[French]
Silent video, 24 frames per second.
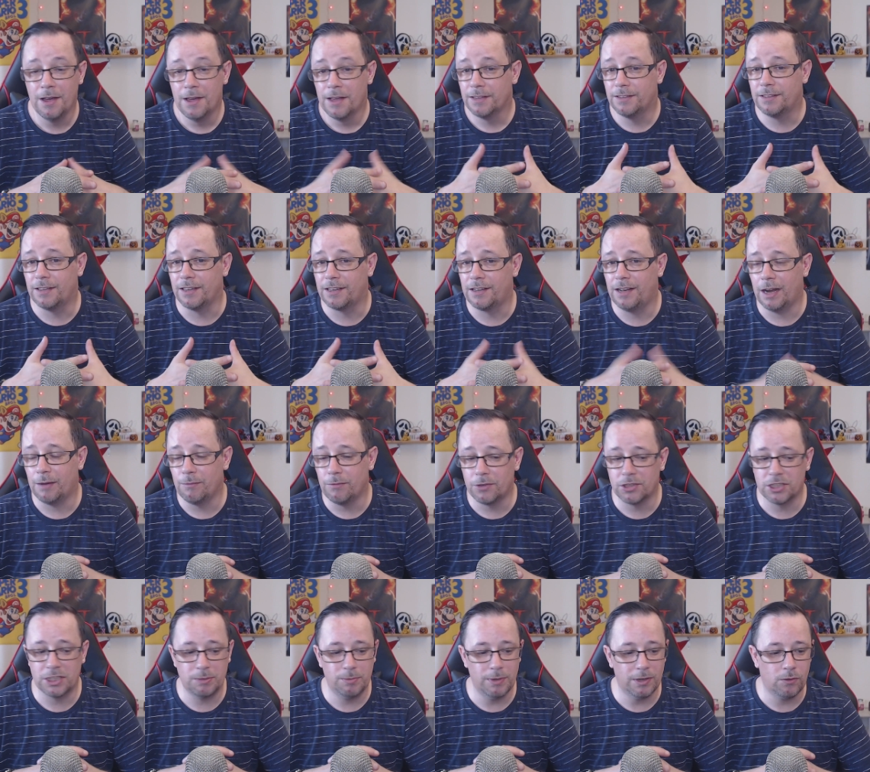très clairement,
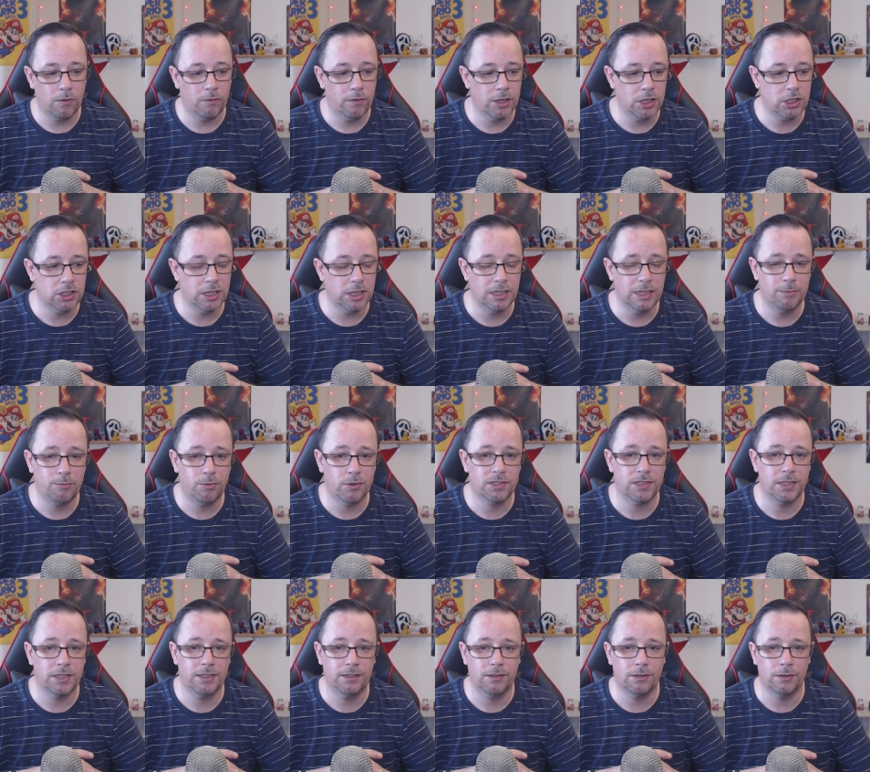j'espère qu'on va chialer pour
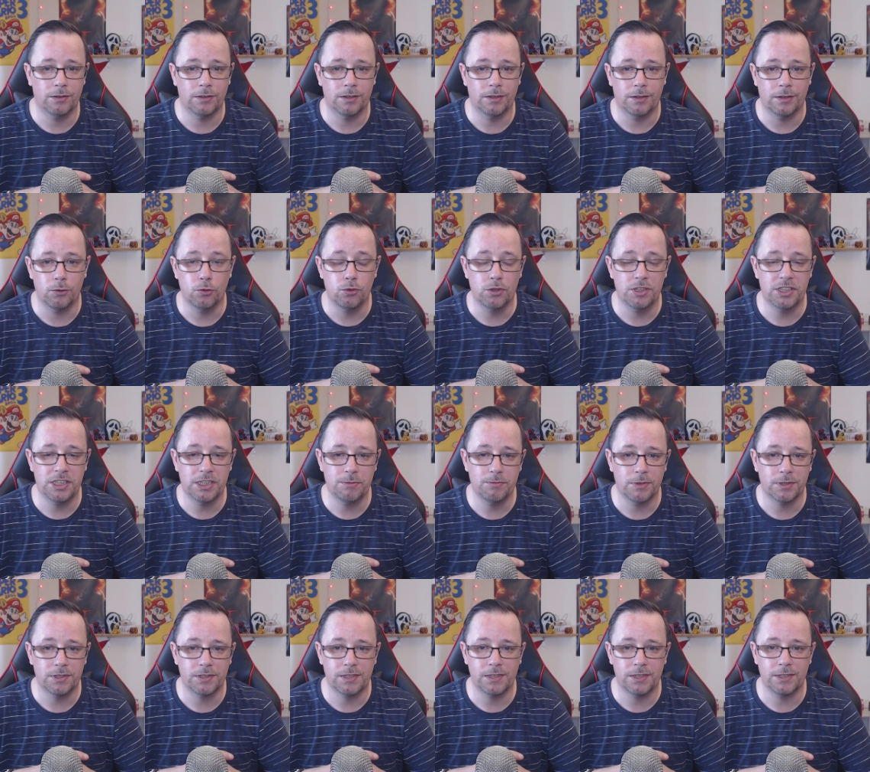cette
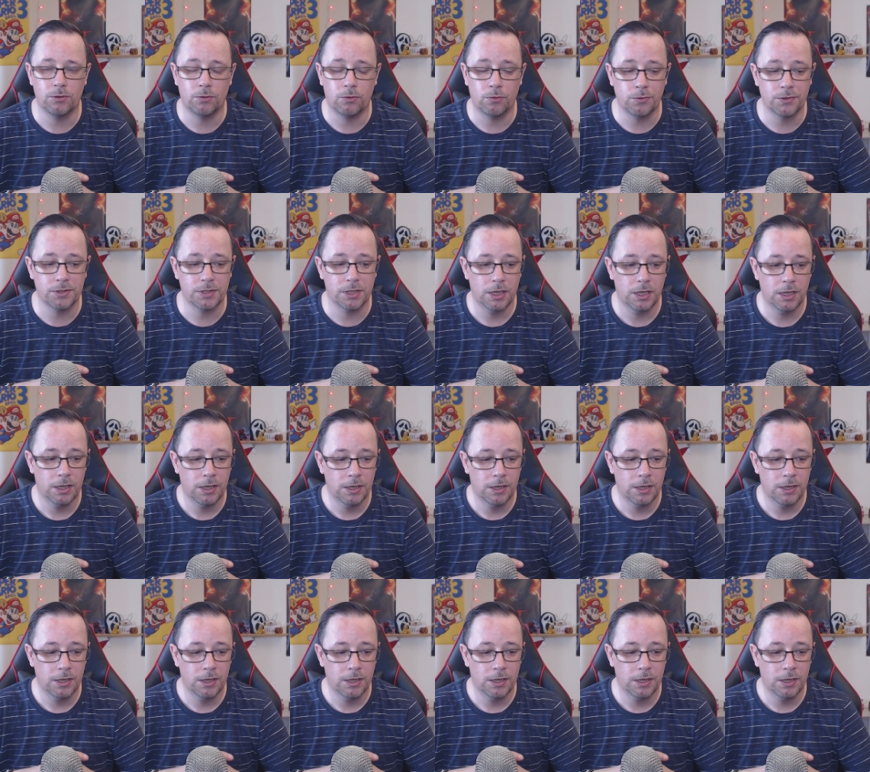ultime saison 11,